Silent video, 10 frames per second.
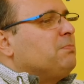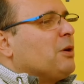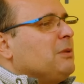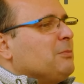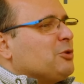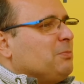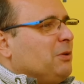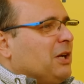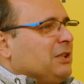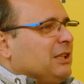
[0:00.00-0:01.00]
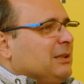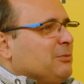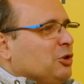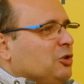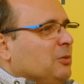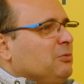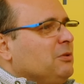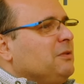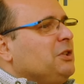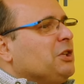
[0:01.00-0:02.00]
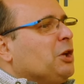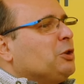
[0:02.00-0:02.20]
Problem może polega na tym, że to były wyniki,